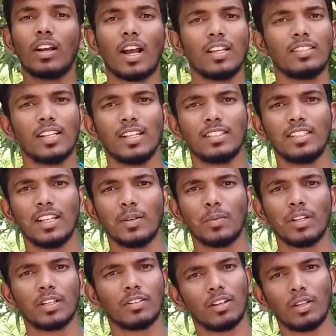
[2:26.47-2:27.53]
காஸ்ட் எல்சிஆர்
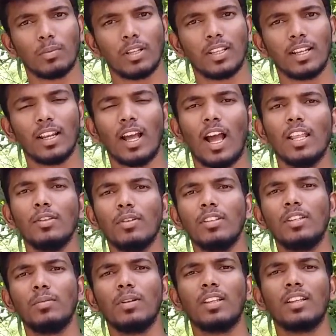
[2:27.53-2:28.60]
மீட்டர் வருது பார்த்தீங்களா அது
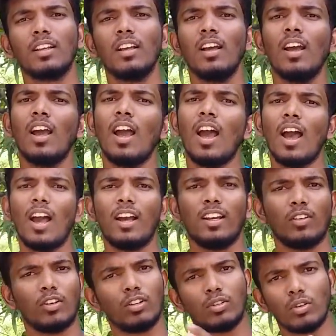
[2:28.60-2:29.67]
வந்துட்டு பார்த்தீங்கன்னா
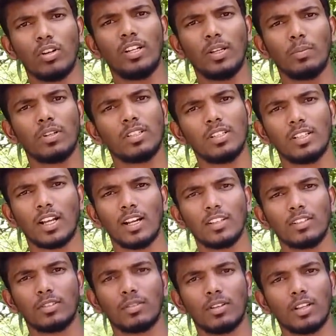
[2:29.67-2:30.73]
ஒரு டுவெண்ட்டி பர்சன்ட்
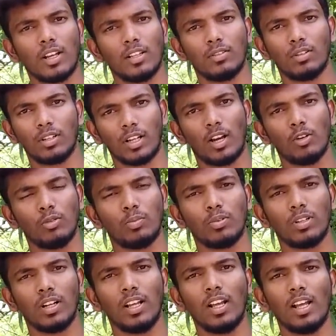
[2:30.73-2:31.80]
டாலரன்ஸ் வருது அதோட
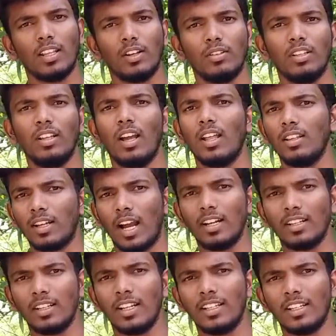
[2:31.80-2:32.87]
அவுட்புட்டில் அதாவது அது
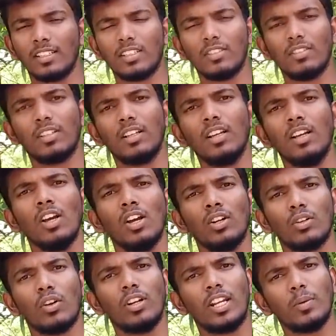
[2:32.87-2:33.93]
காட்ட டீட்டெயில்ஸில் வந்துட்டு
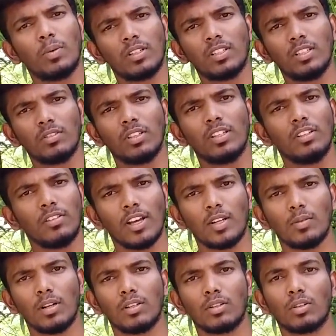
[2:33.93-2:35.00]
டுவெண்ட்டி பர்சன்ட் வந்துட்டு
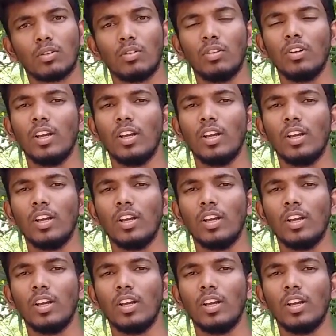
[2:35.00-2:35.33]
வேறுபாடு இருக்கும்